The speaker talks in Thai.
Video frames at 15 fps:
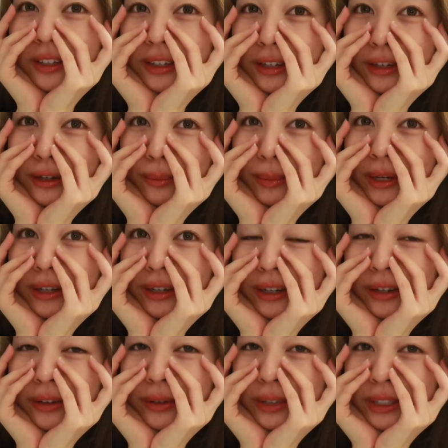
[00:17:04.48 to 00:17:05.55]
นี่ก็เป็นไน
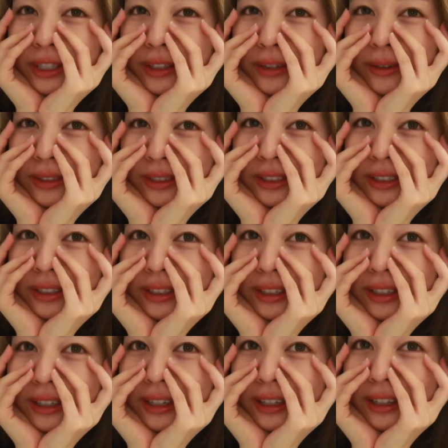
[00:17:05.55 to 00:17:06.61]
ท์รูทีนของจริง
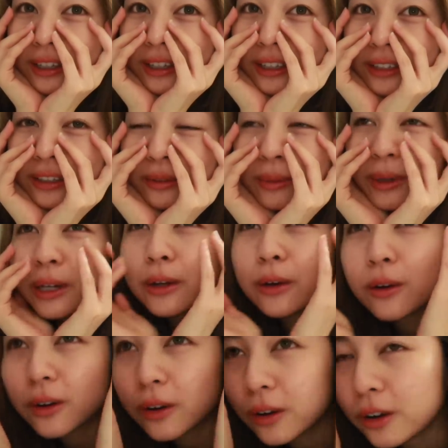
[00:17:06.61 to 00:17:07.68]
นะคะคือมัน
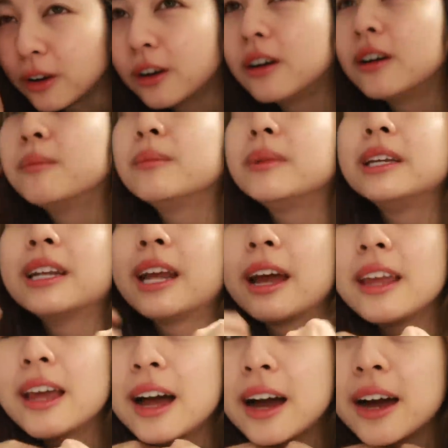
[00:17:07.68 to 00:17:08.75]
ก็มีหลาย
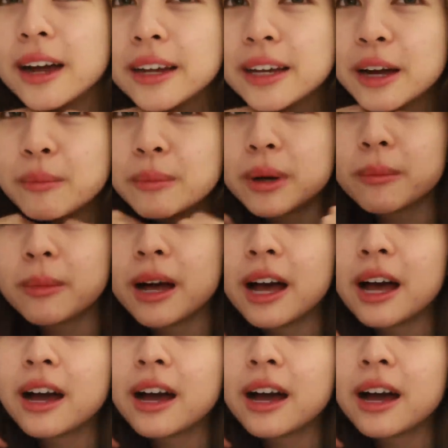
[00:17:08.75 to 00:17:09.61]
อย่างให้ทำมา